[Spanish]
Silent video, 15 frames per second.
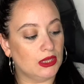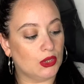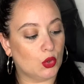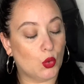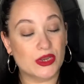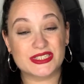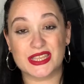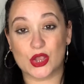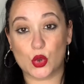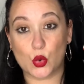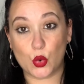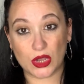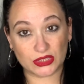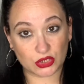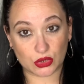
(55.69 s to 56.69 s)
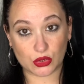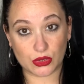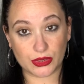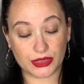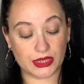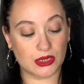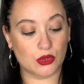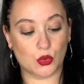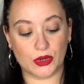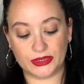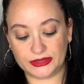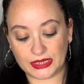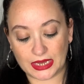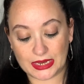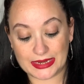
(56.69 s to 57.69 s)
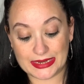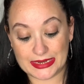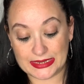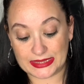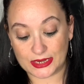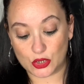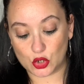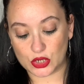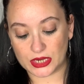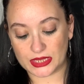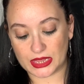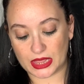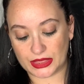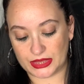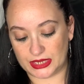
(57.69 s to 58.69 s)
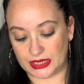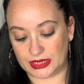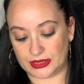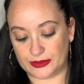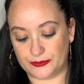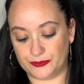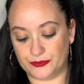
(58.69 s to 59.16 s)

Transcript: Cuesta 4,50 y tengo que decir